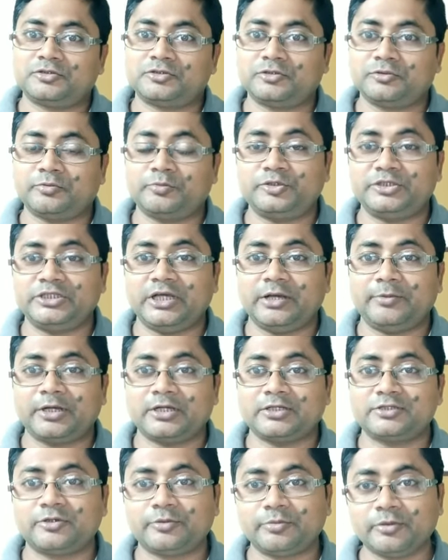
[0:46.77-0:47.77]
সব যে
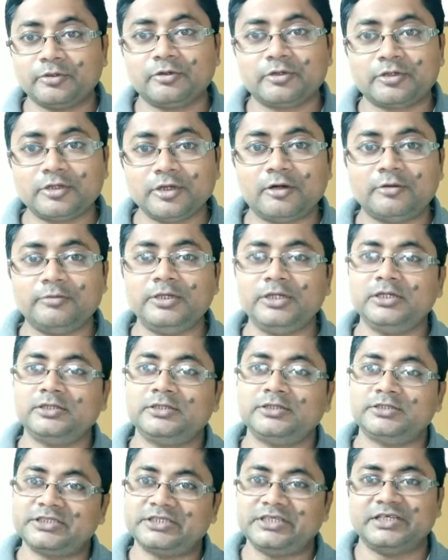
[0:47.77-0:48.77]
আমাকে সফল হতে হবে
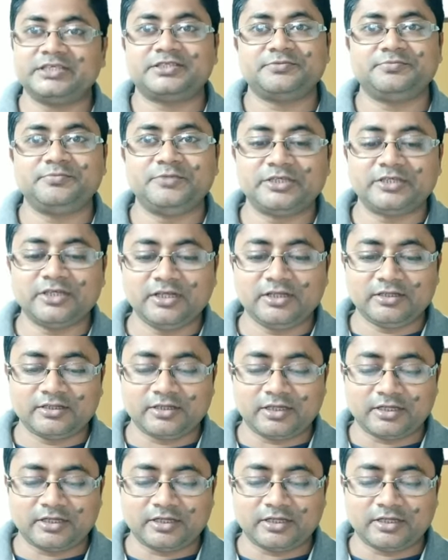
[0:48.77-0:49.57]
সেই অ্যাচিভমেন্টটা